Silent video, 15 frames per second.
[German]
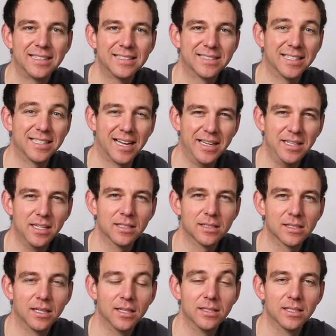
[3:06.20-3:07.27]
Seit einiger
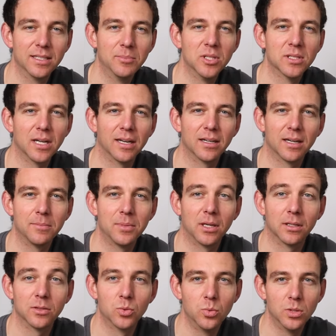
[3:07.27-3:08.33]
Zeit gibt es einen
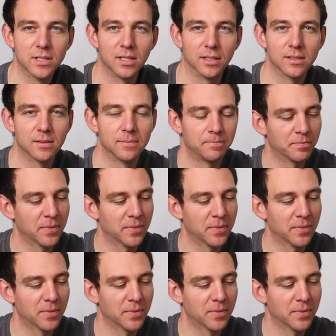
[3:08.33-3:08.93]
Reparatursatz